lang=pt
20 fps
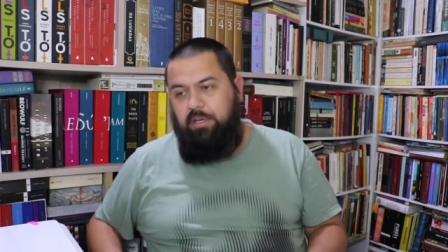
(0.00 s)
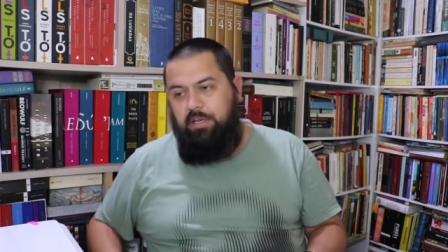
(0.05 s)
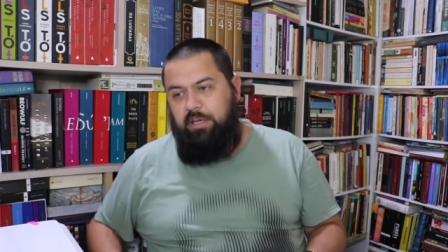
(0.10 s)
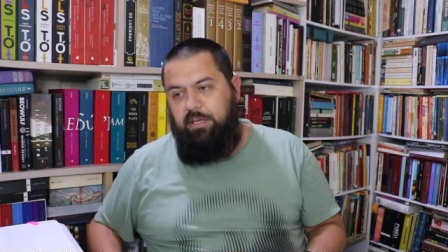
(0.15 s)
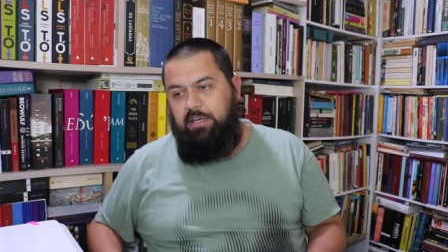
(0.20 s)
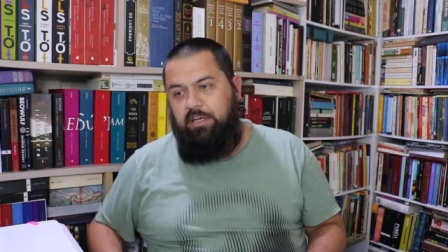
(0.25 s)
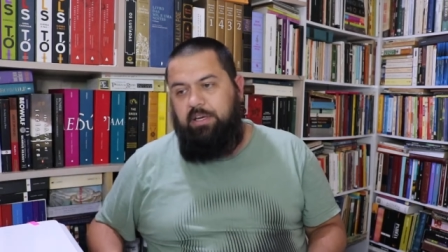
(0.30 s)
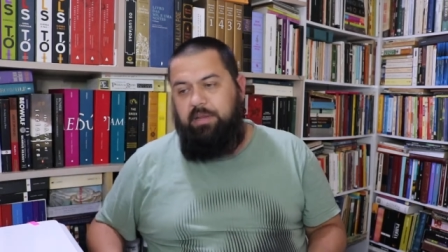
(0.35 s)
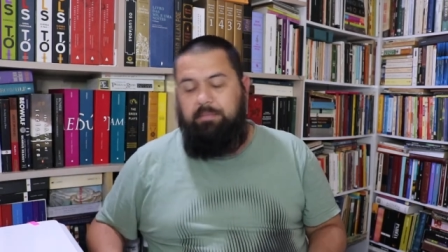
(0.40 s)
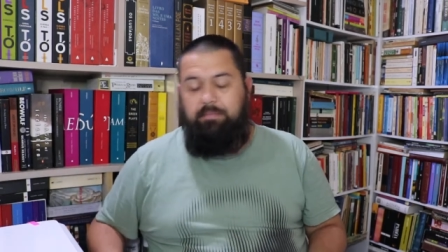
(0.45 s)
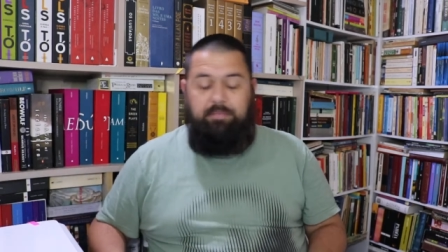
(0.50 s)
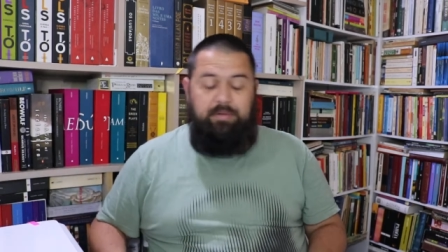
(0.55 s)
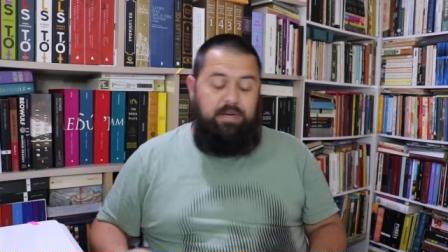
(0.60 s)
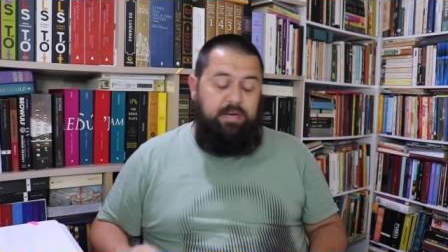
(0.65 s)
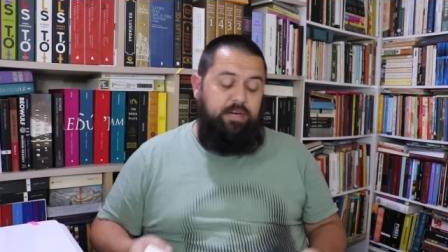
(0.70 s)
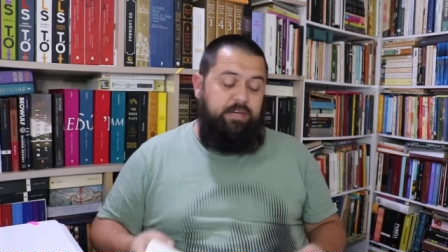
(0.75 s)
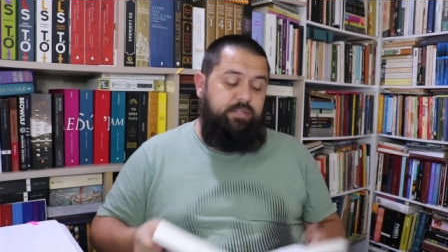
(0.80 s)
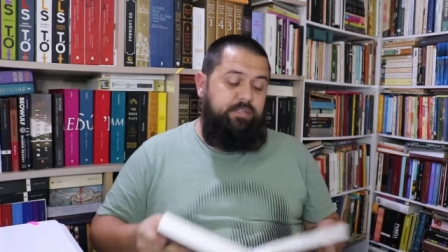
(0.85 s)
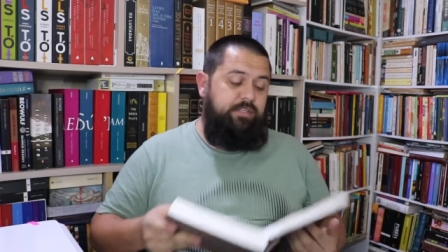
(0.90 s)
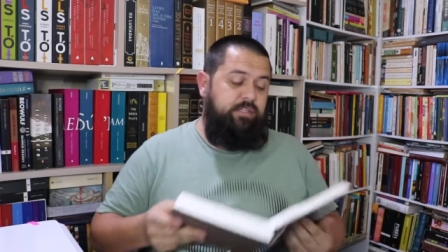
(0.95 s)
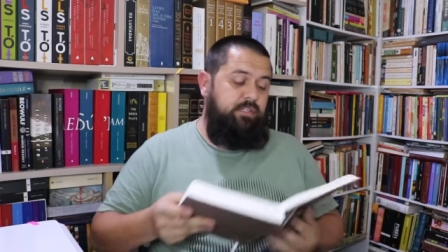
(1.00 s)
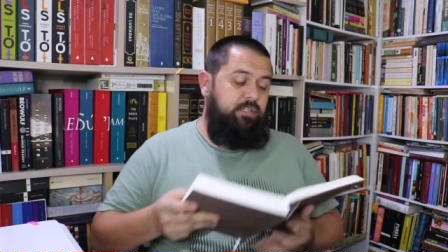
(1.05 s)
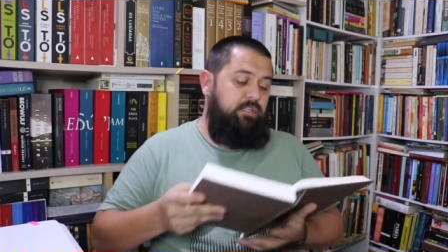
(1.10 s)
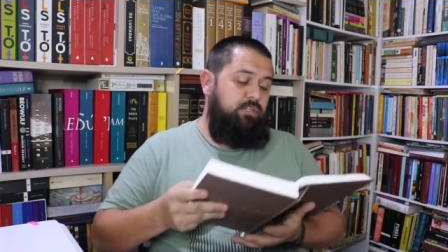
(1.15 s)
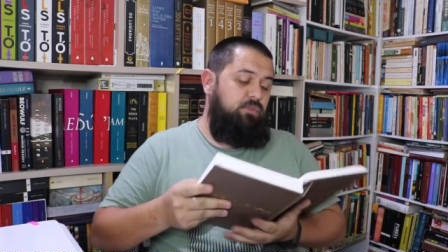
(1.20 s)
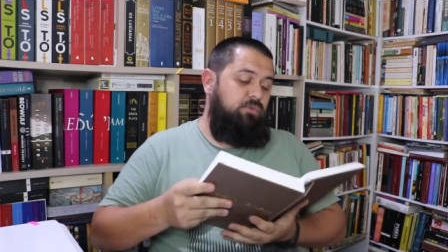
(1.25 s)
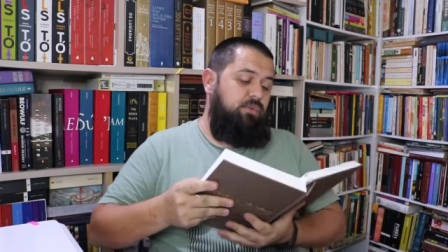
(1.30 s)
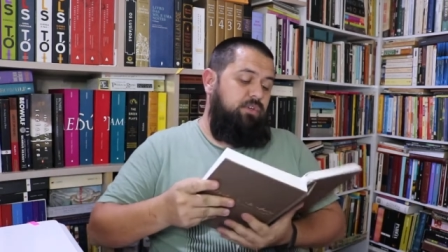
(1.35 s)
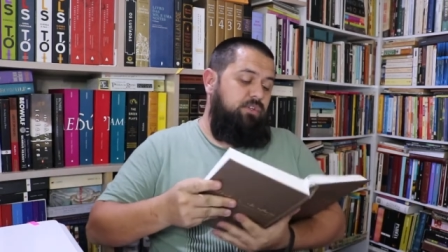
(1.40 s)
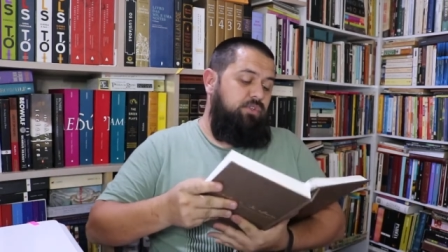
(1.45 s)
em lembrar-se da
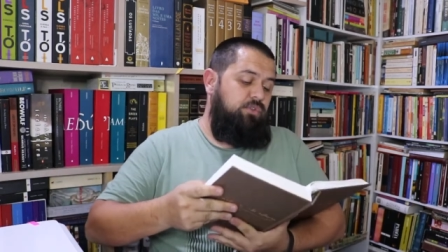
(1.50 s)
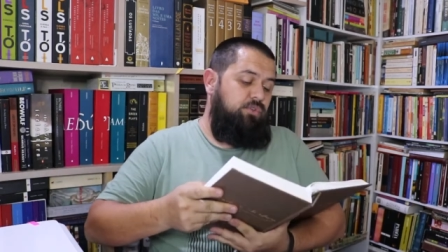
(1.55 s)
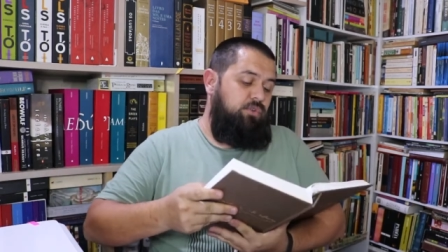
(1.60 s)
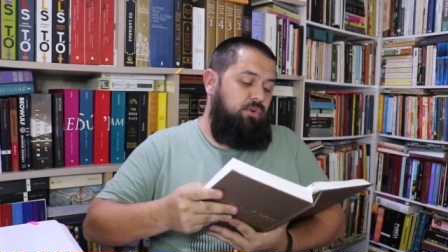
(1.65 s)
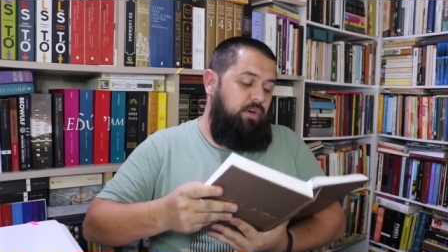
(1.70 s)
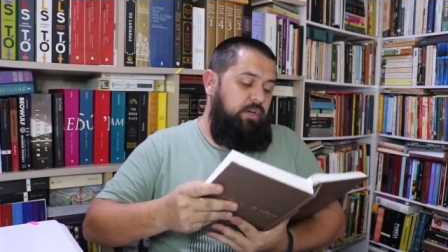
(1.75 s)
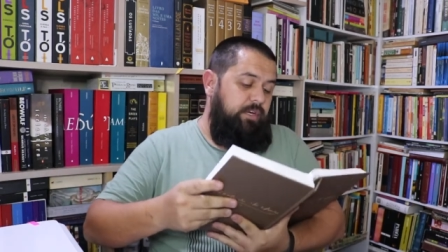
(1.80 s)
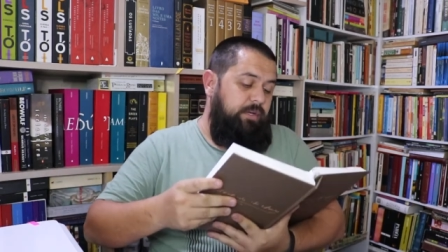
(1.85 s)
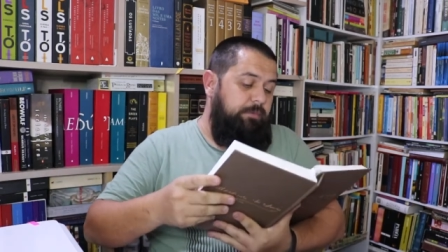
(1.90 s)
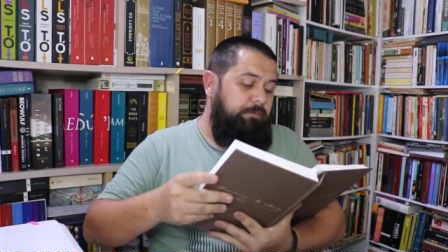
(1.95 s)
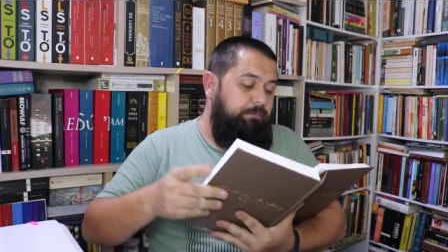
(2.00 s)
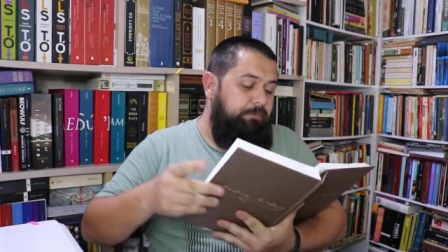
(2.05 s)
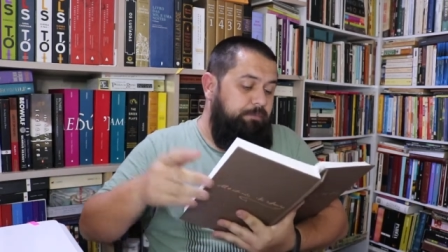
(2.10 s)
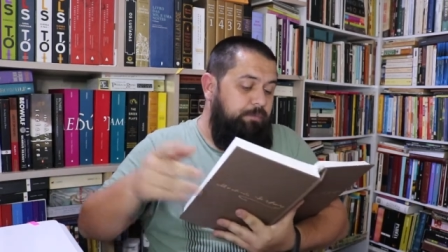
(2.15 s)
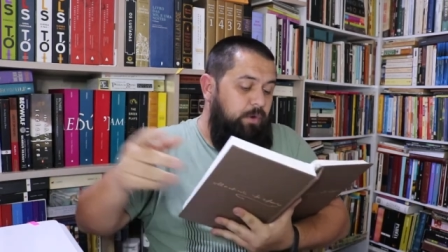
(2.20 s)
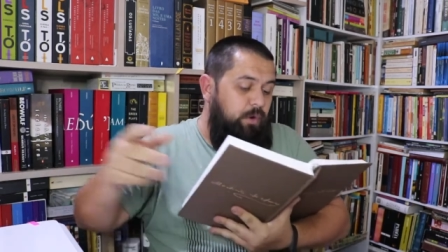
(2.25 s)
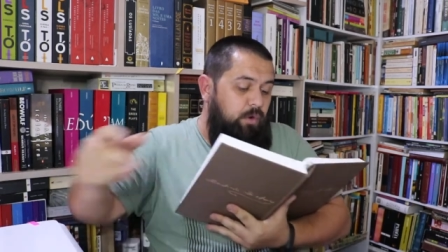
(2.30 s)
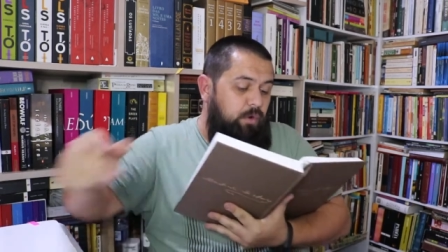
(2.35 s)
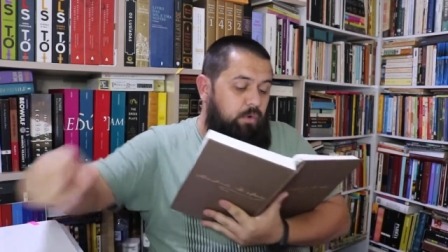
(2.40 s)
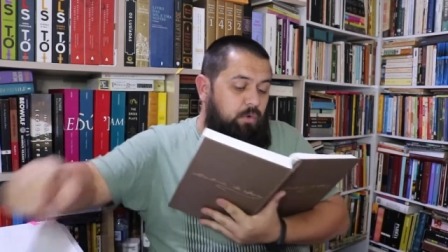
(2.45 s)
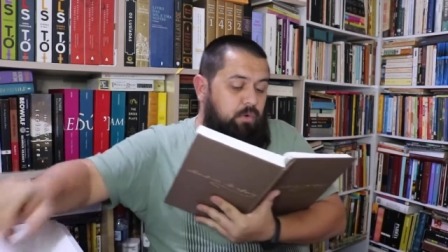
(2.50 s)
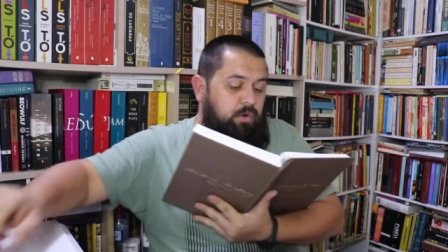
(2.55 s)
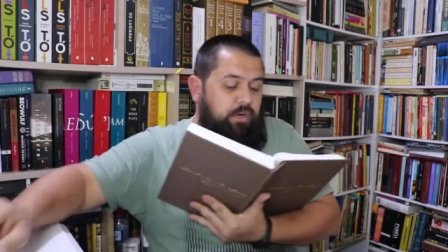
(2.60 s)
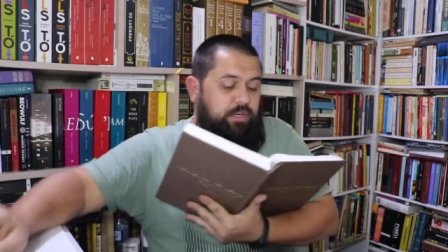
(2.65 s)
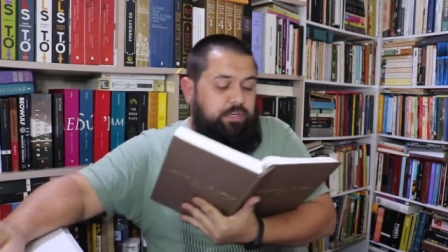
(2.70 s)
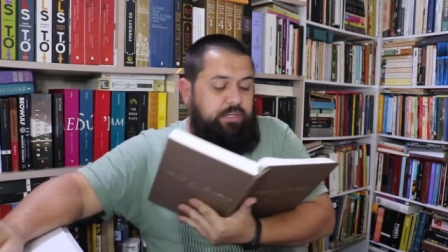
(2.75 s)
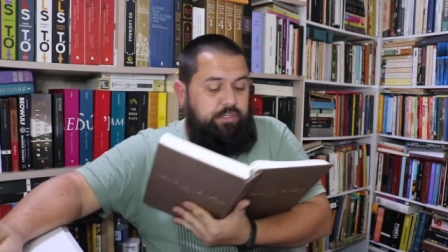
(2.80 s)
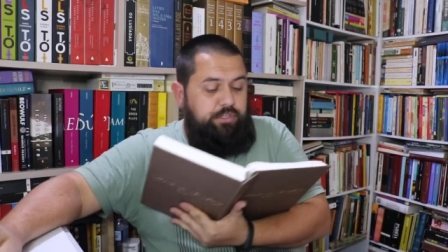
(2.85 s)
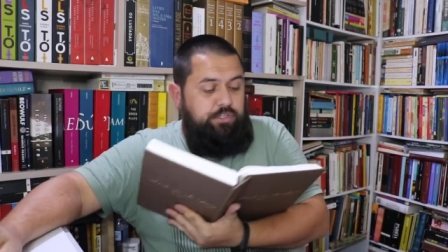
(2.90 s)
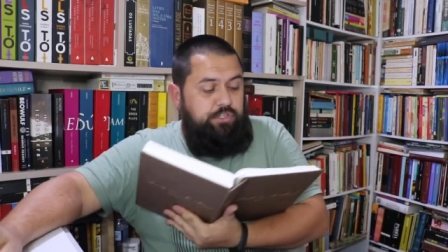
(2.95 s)
sua história com a
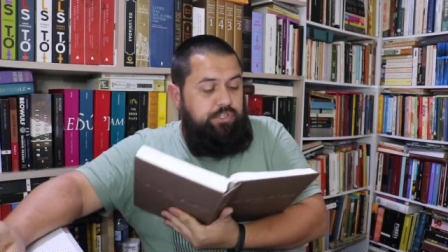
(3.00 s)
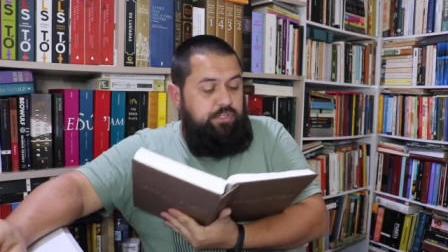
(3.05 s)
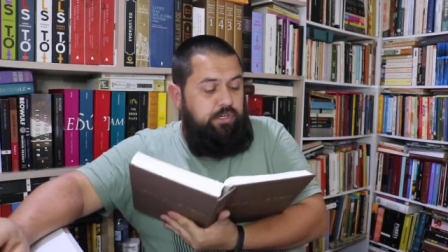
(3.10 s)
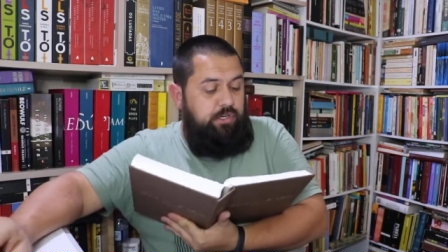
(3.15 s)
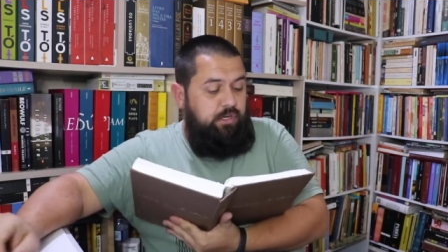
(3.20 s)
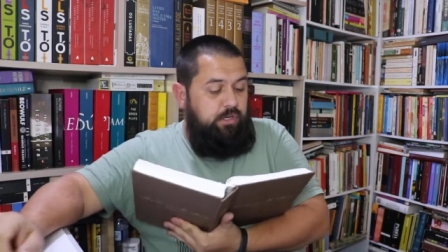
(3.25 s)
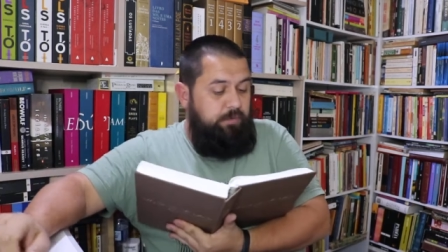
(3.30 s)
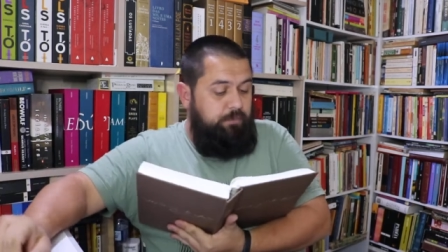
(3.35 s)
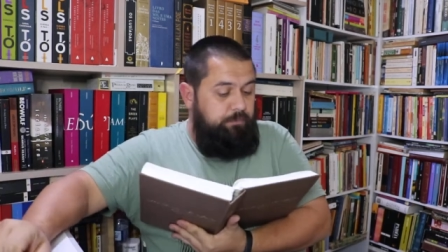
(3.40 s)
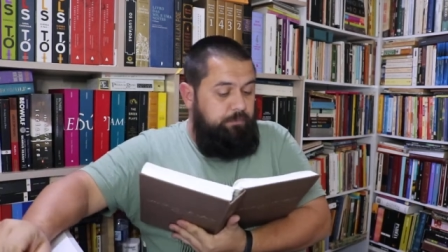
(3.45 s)
Quintilha.